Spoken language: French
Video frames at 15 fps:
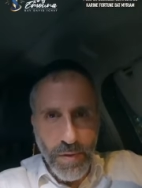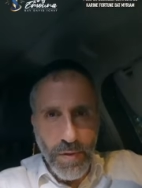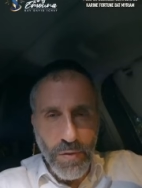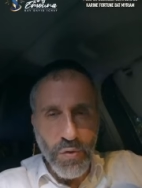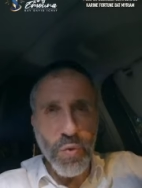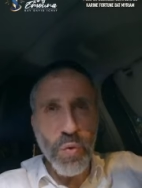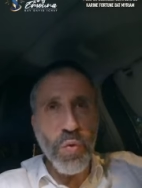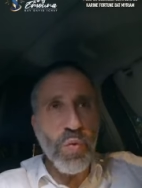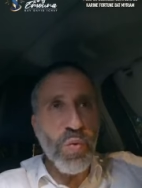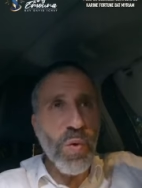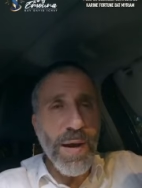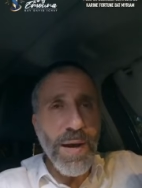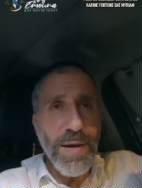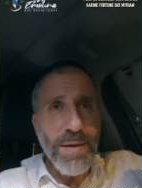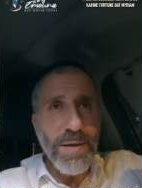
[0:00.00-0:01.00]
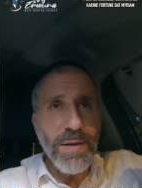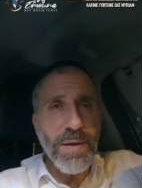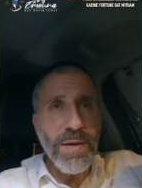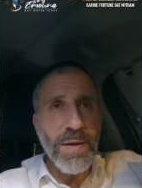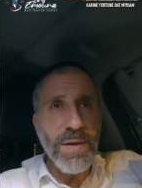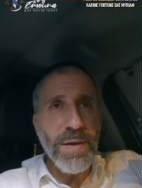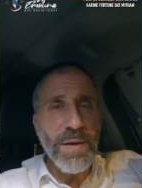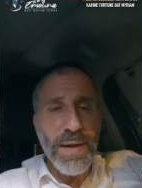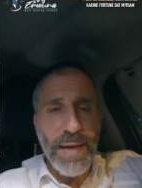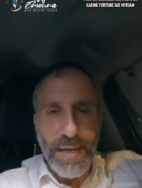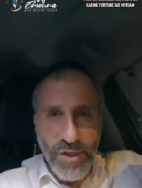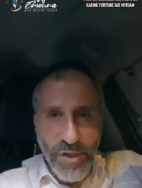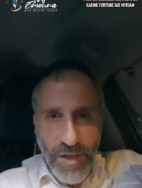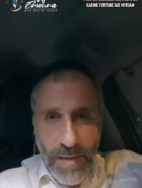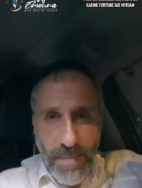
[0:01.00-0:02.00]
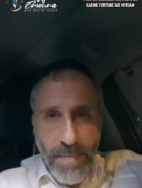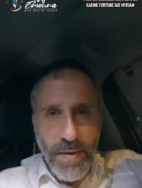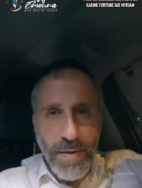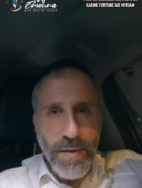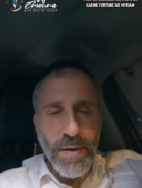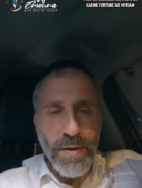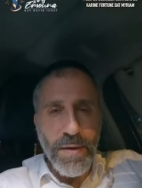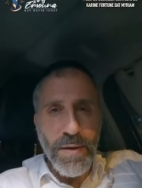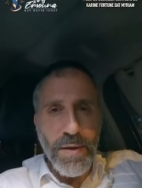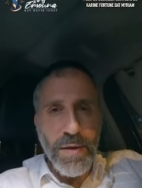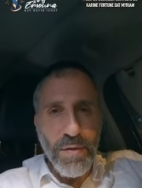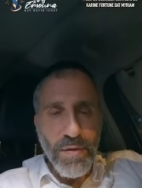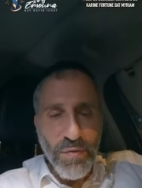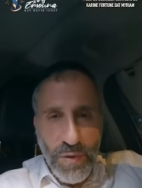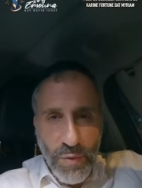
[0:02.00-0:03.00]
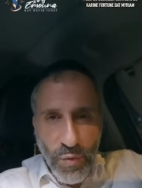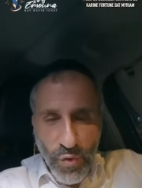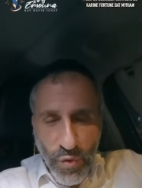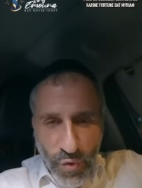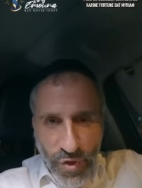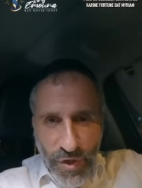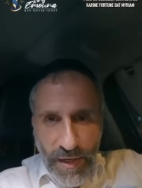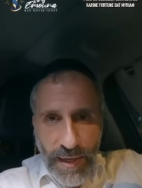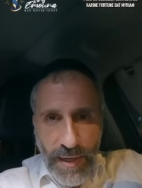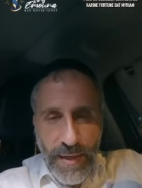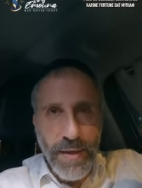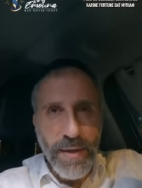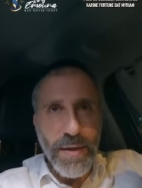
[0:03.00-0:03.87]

Sur quoi Hachem va nous juger